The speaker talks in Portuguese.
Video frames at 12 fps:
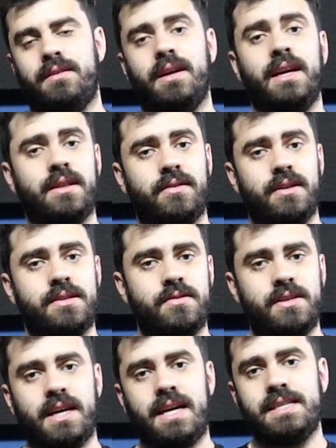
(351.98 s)
Né? Então a
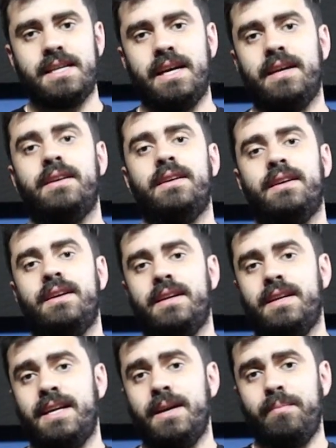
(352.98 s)
lição de casa é
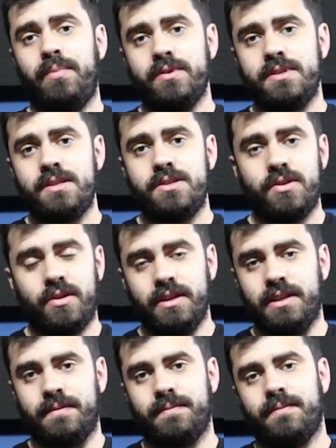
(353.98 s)

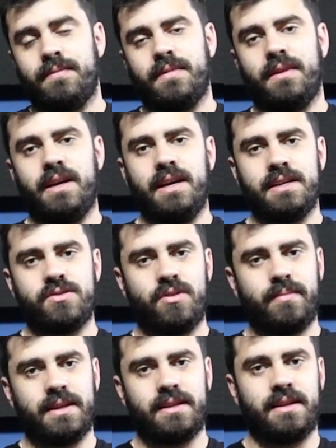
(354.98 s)
reposicione né, a
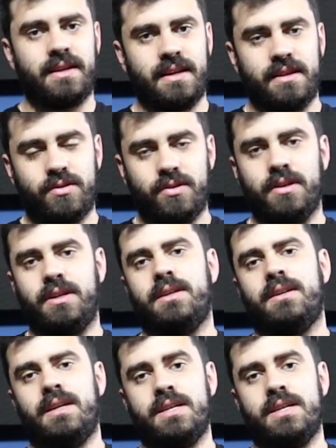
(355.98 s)
sua bateria eletrônica,